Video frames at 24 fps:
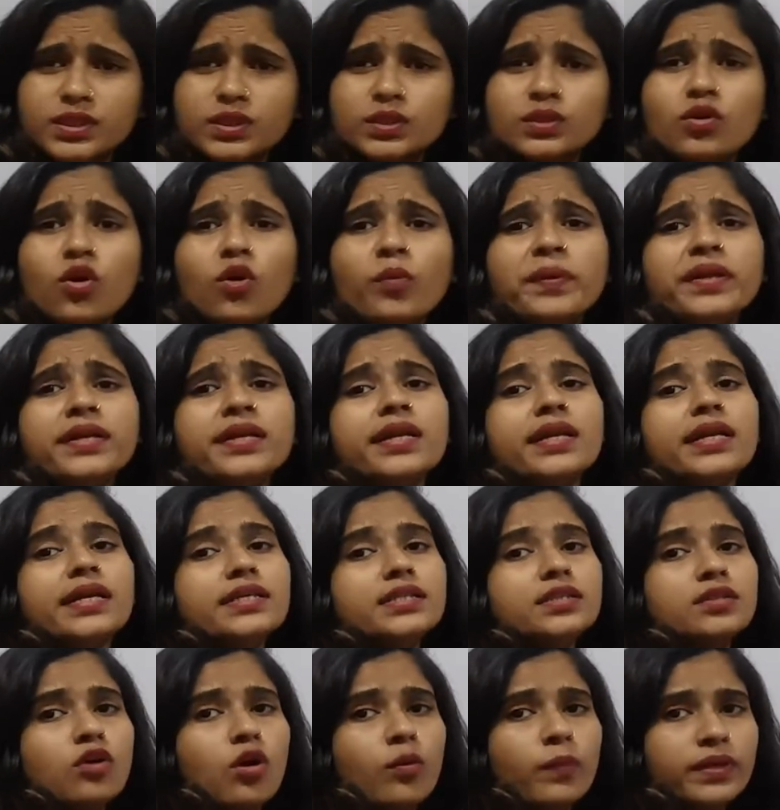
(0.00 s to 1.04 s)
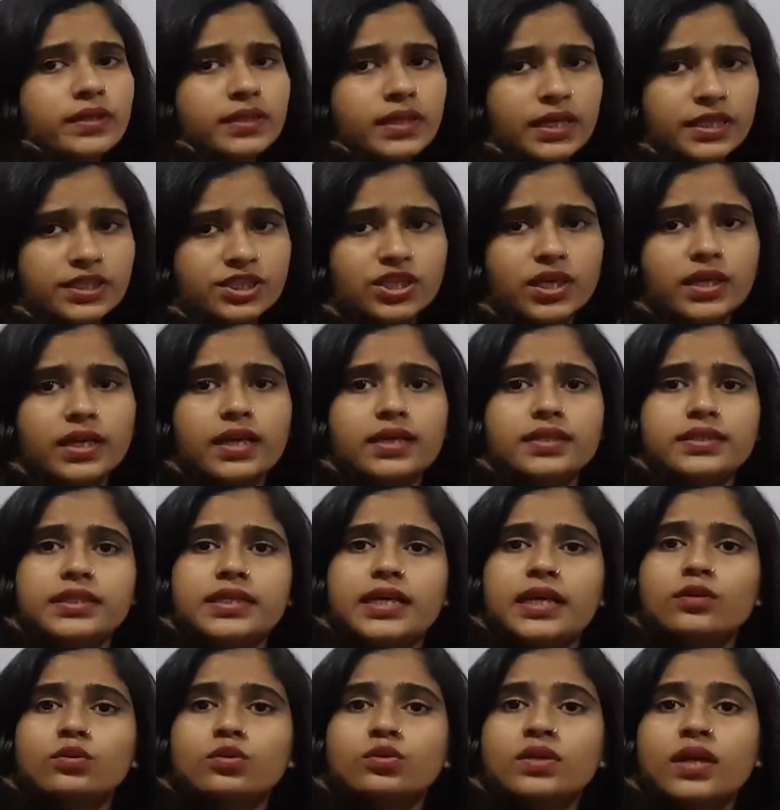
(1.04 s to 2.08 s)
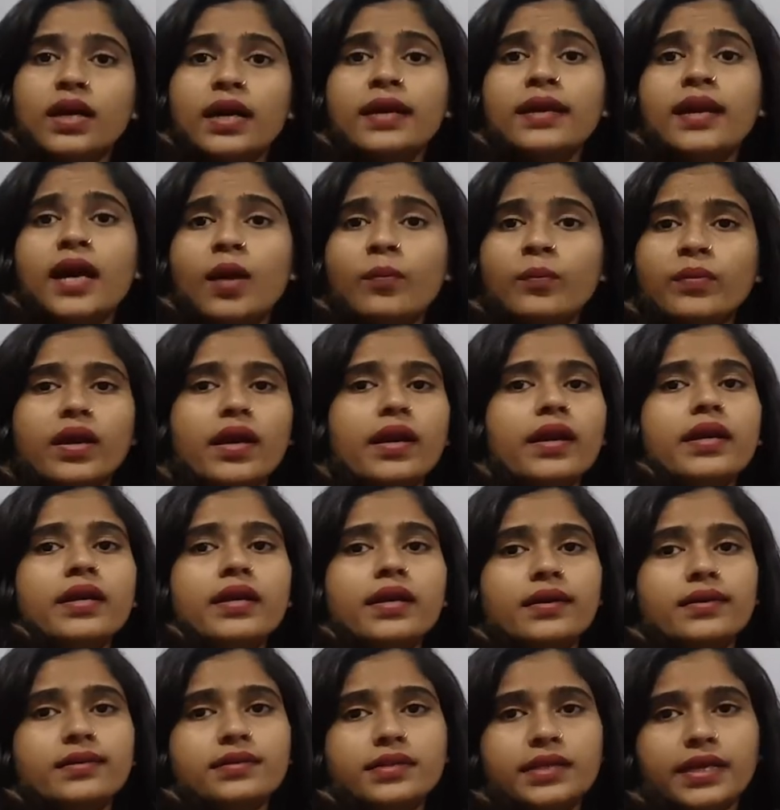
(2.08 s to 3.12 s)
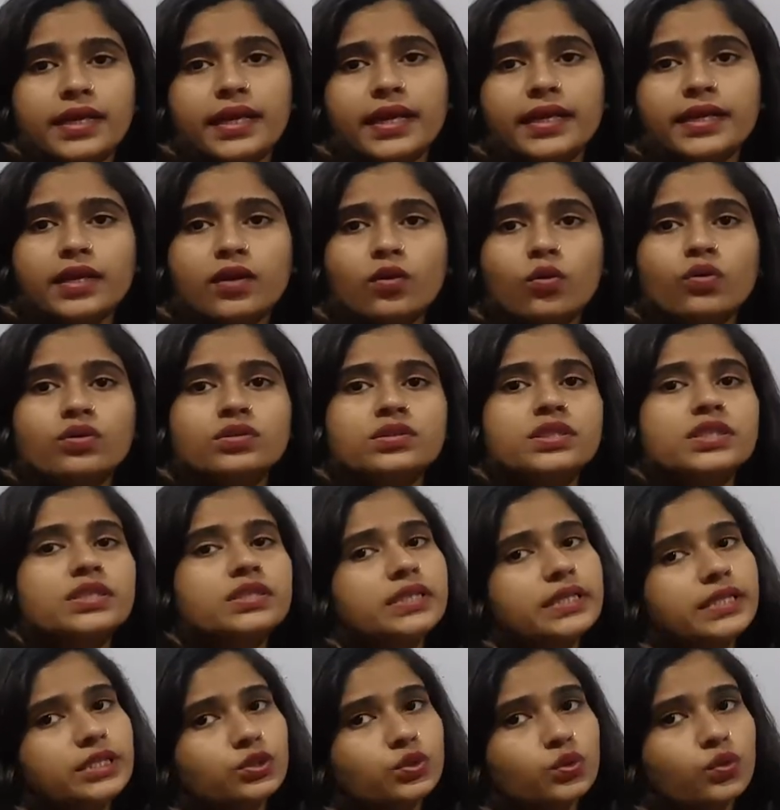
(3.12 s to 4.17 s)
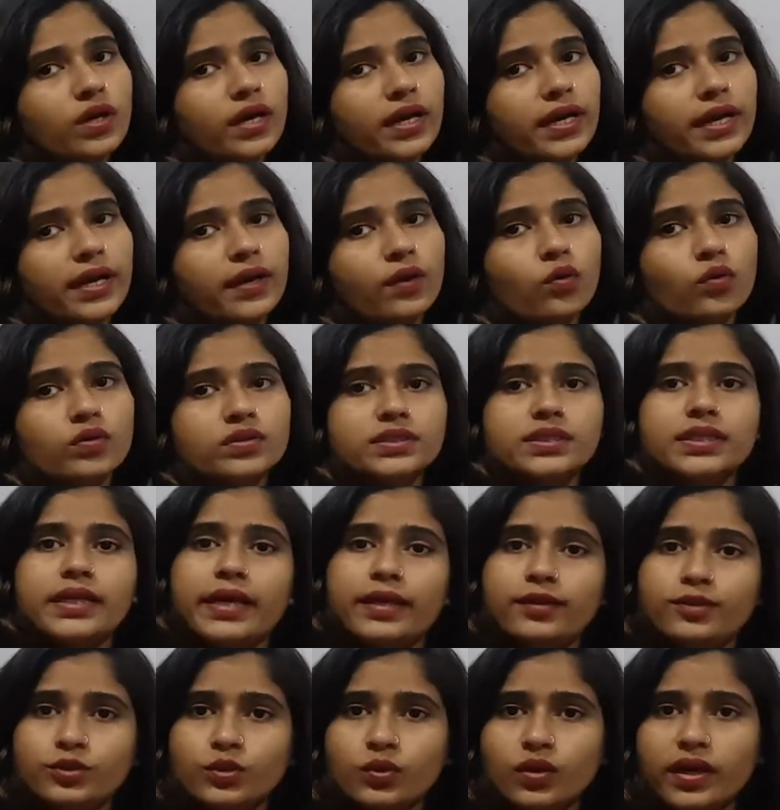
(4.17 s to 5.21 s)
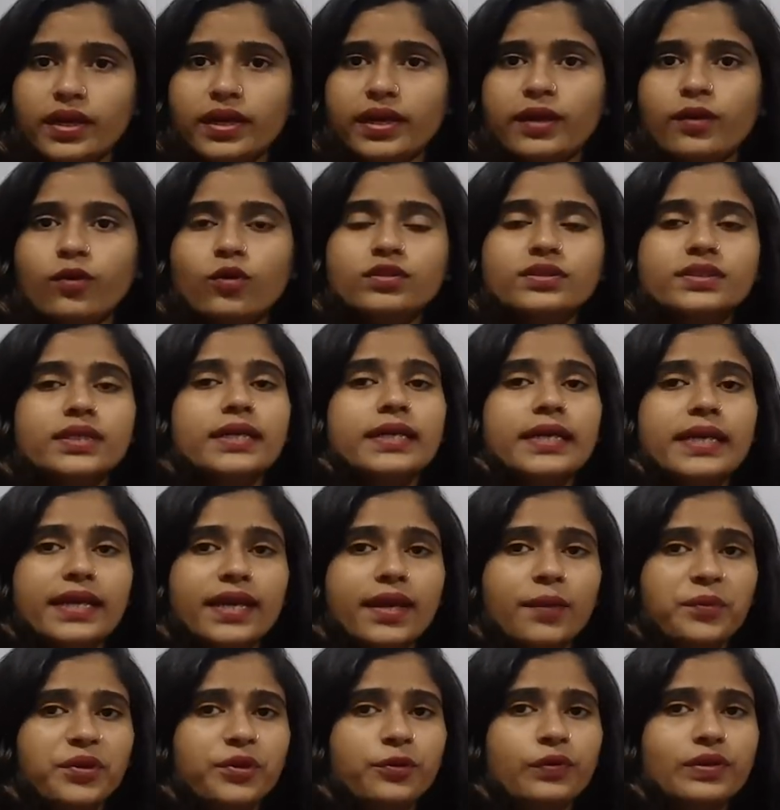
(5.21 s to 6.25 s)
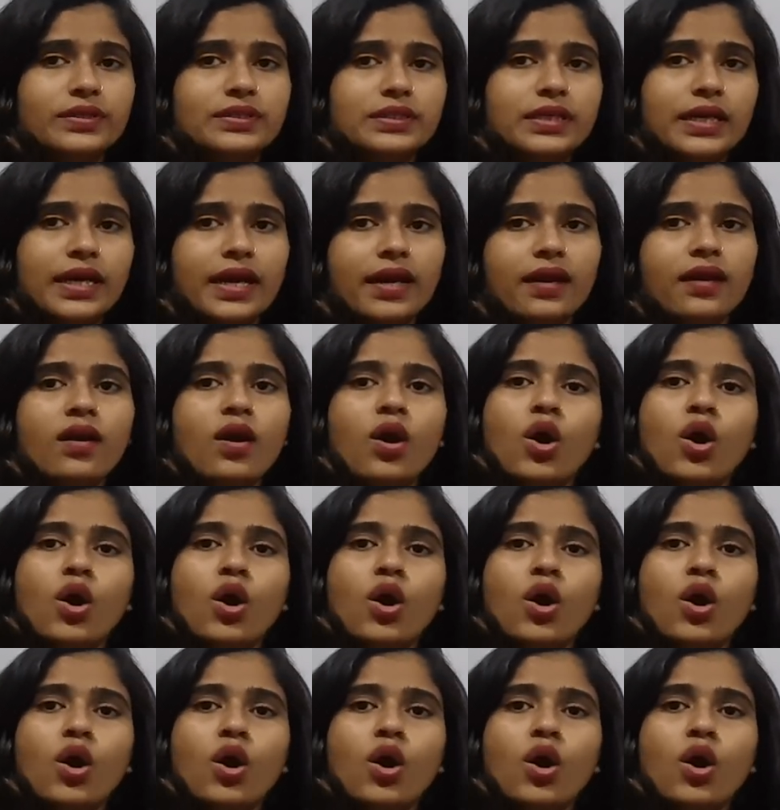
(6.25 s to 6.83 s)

नॉमिन नॉमन करते हैं यानी उनका नामकरण करते हैं कि कौन सी डी शुगर है कौन सी एल शुगर है कौन सा डी अमीनो एसिड है